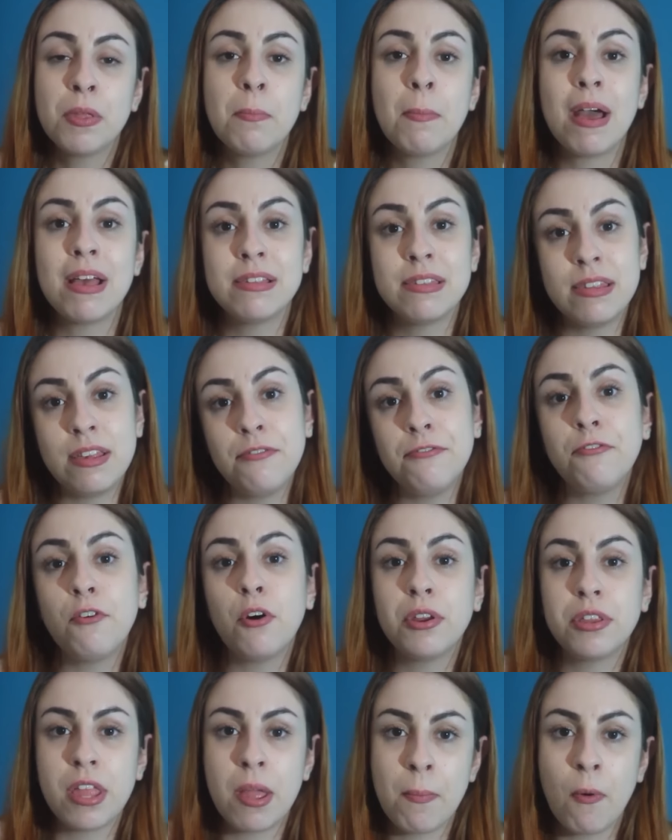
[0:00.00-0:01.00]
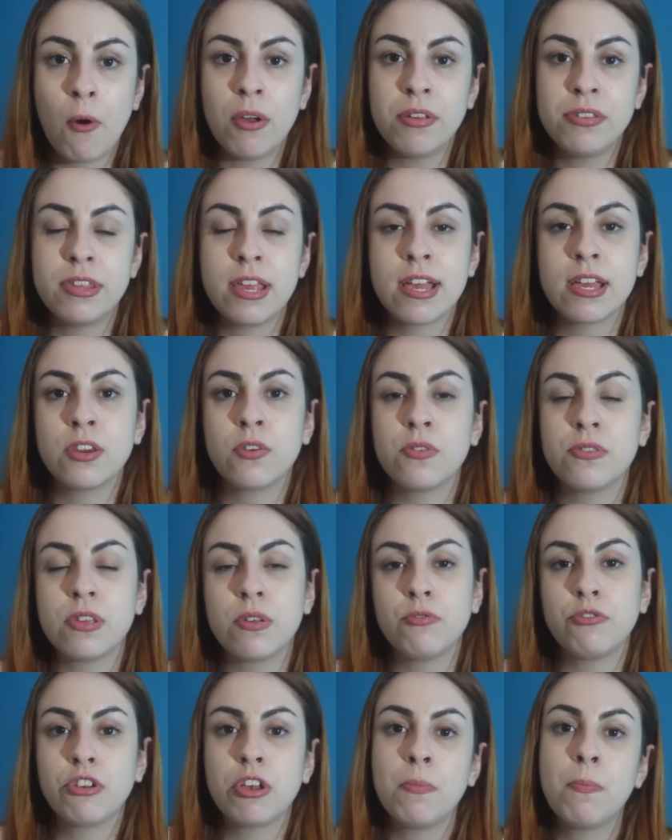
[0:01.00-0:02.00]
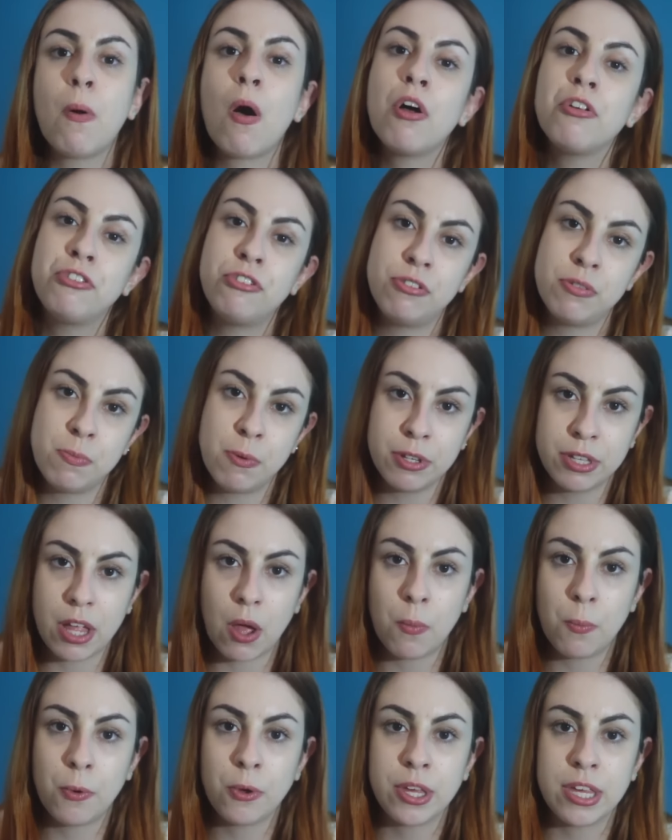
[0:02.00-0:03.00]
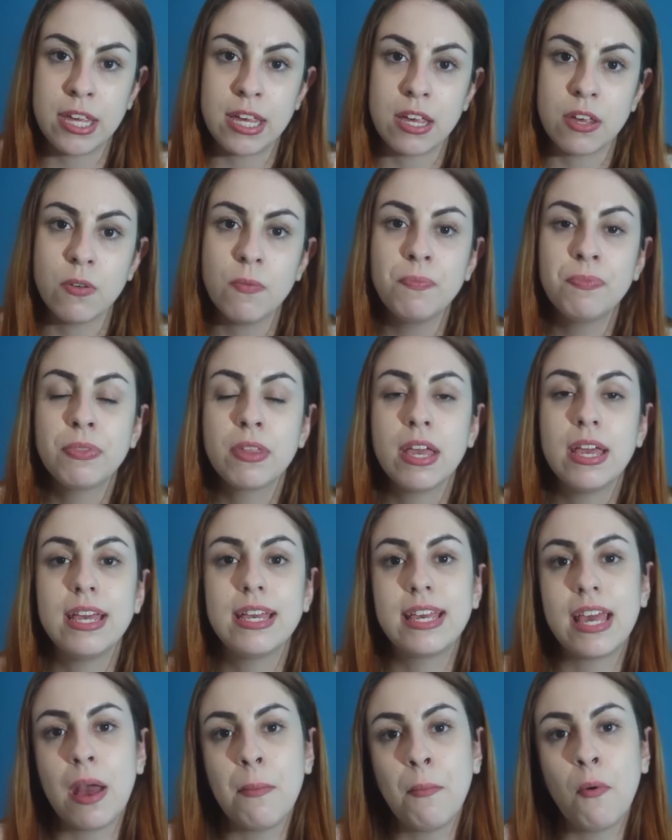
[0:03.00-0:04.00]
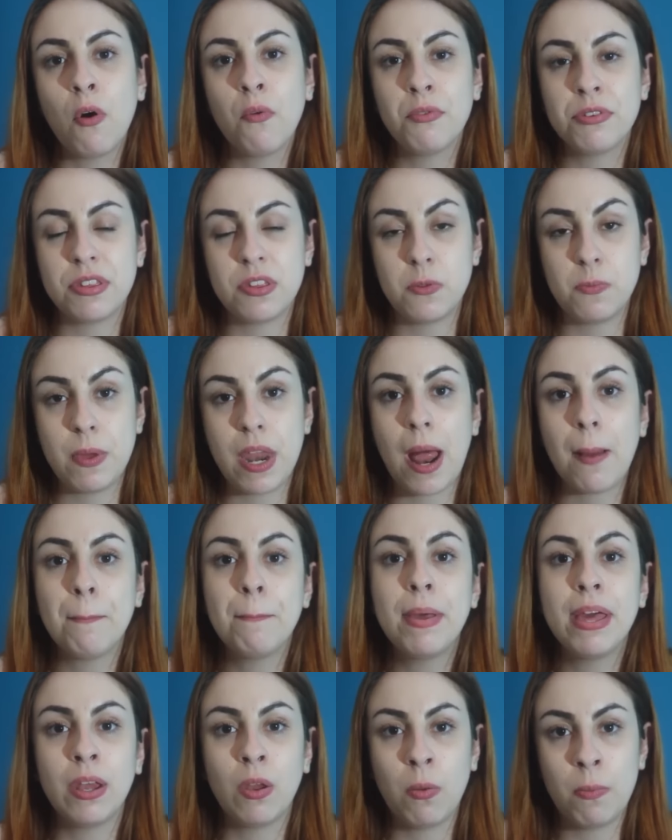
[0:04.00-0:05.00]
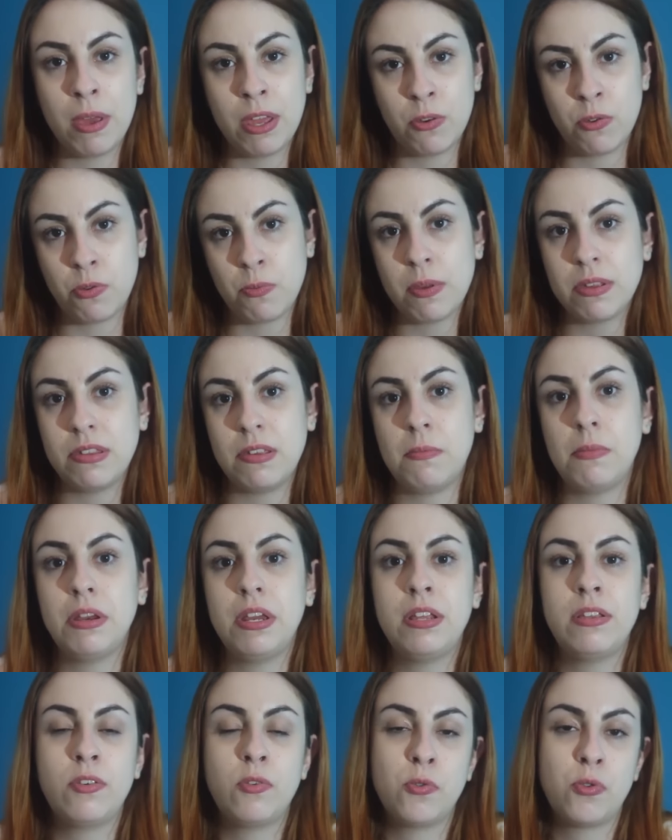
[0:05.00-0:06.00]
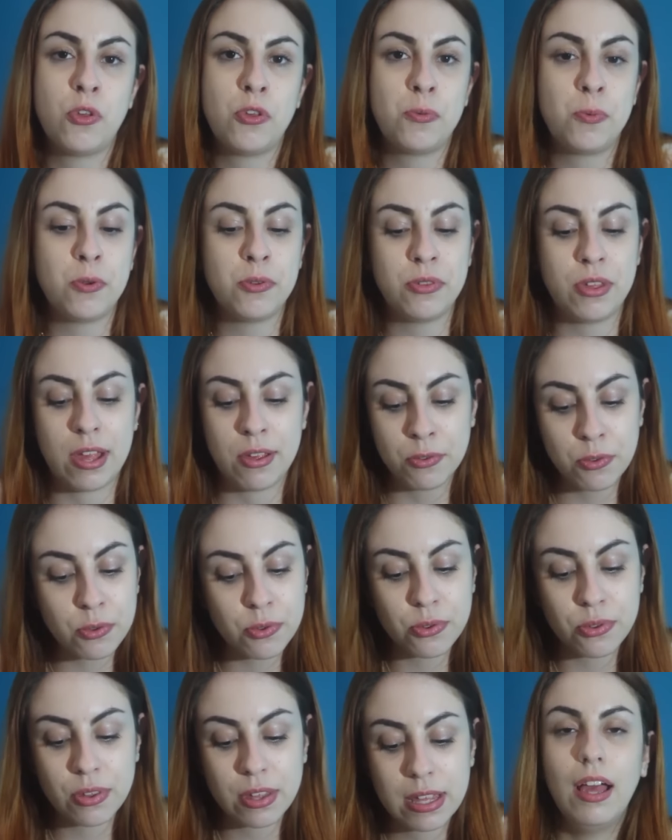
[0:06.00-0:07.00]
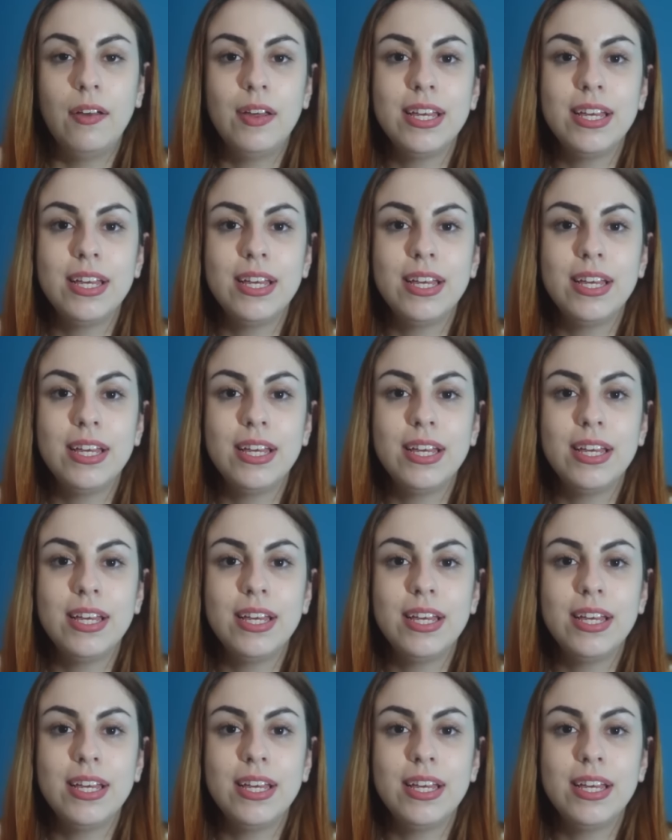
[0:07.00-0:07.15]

mas se for depois, tenha a noção de que pode desbotar um pouquinho e que é bom você esperar pelo menos uma semana entre os dois processos.